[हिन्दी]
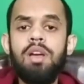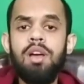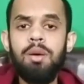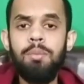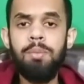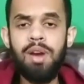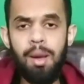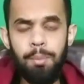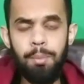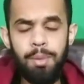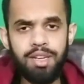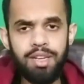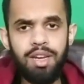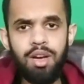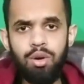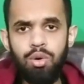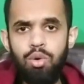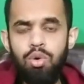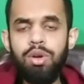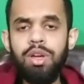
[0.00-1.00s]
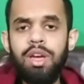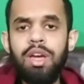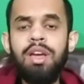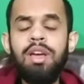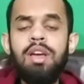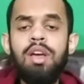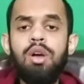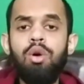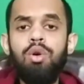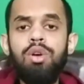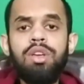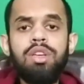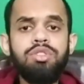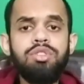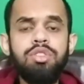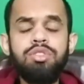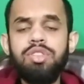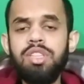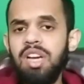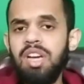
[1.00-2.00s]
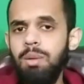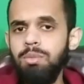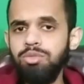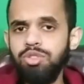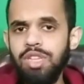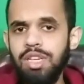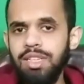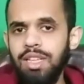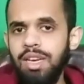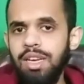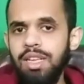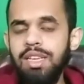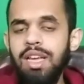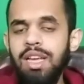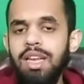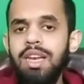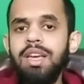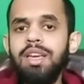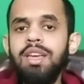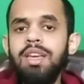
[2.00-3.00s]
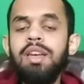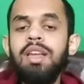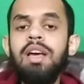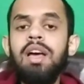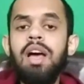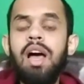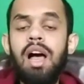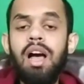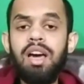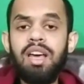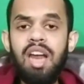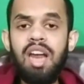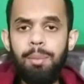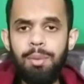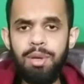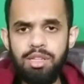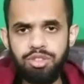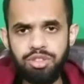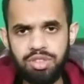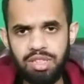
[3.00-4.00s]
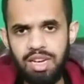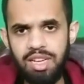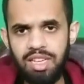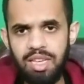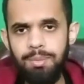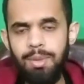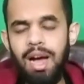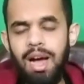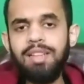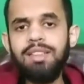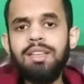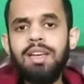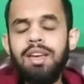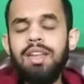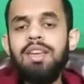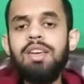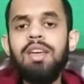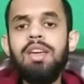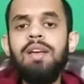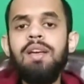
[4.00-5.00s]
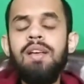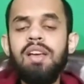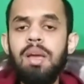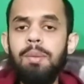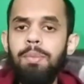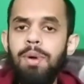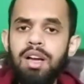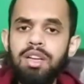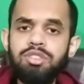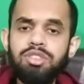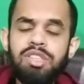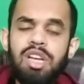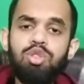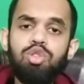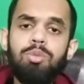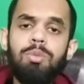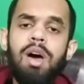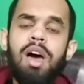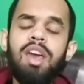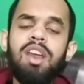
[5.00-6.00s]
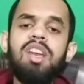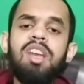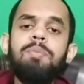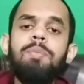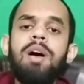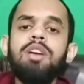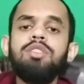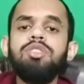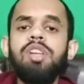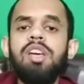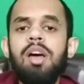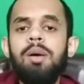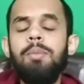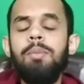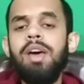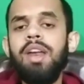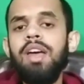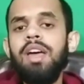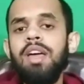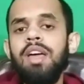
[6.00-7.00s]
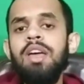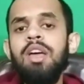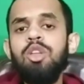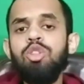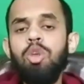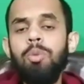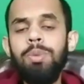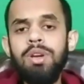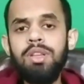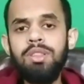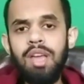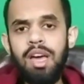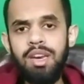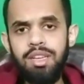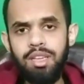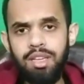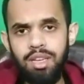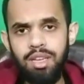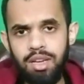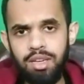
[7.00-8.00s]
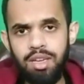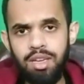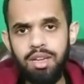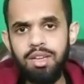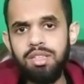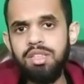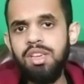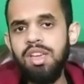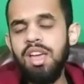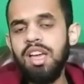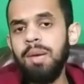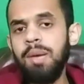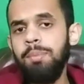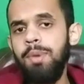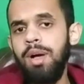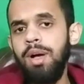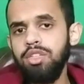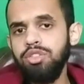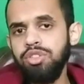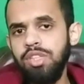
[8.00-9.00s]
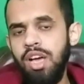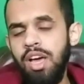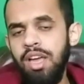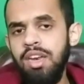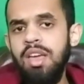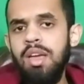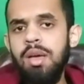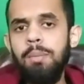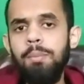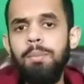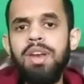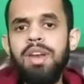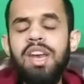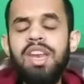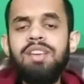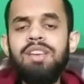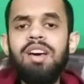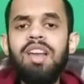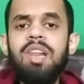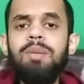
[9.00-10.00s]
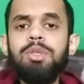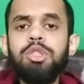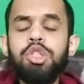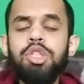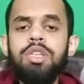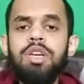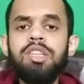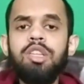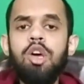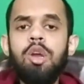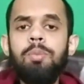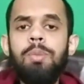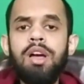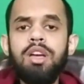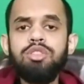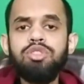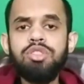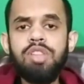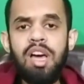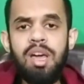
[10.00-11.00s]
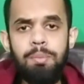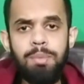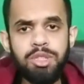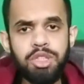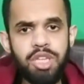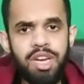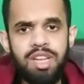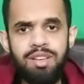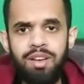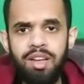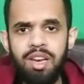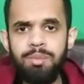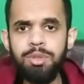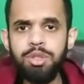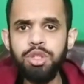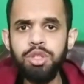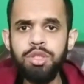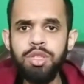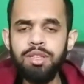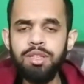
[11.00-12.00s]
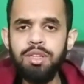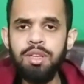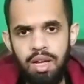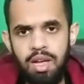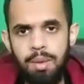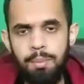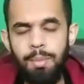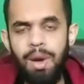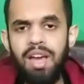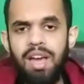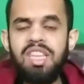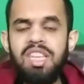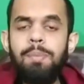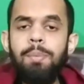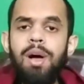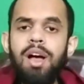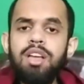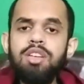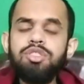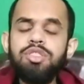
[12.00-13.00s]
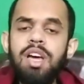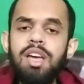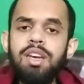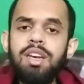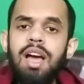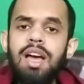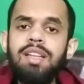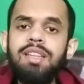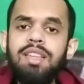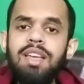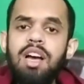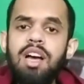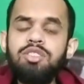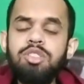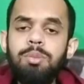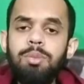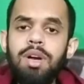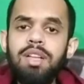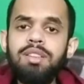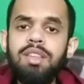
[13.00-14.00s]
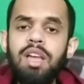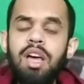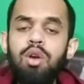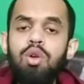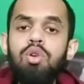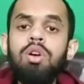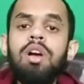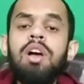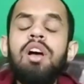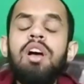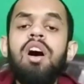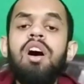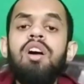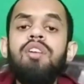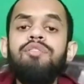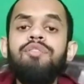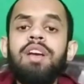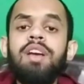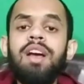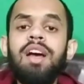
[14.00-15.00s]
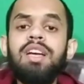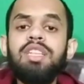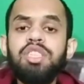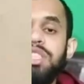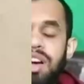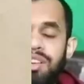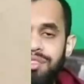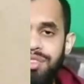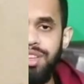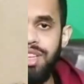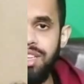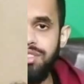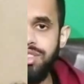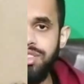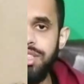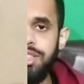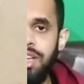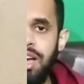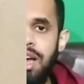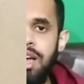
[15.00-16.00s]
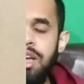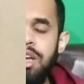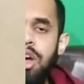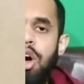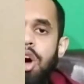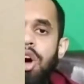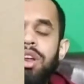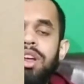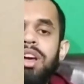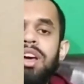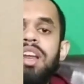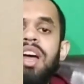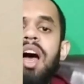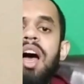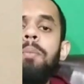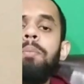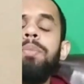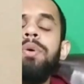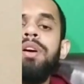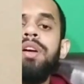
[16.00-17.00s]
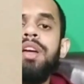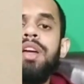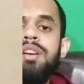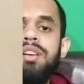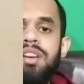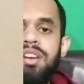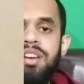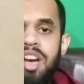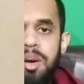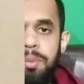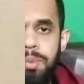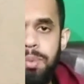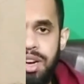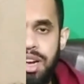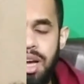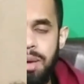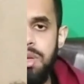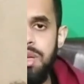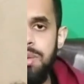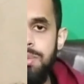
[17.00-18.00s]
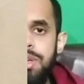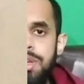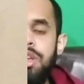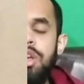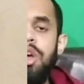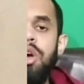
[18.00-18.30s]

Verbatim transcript: बराबर के हकूक़ हैं कोई किसी से कम ज़्यादा नहीं है लेकिन अगर आप इस तरह की बात करेंगे कि पाकिस्तान तुम्हारा नहीं पाकिस्तान हमारा है तो फिर तारीखी हकीकत यह है कि पाकिस्तान बनाने वाले भी शीत है और पाकिस्तान बचाने वाले भी शीत बानिए पाकिस्तान कायद अजम का ताल्लुक़ फ़िका जाफरिया से था और अगर आप इंटरनेट पर कभी भी